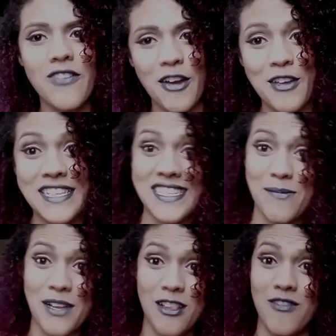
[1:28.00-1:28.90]
não vai conhecer
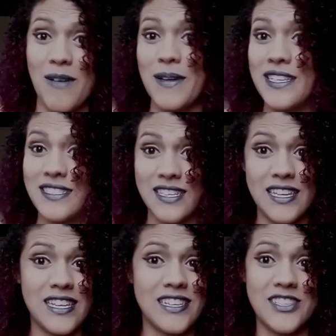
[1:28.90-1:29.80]
porque não vai aparecer,
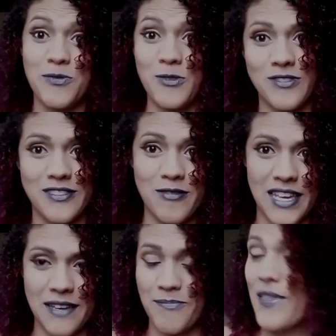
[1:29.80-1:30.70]
ele tipo, não quer.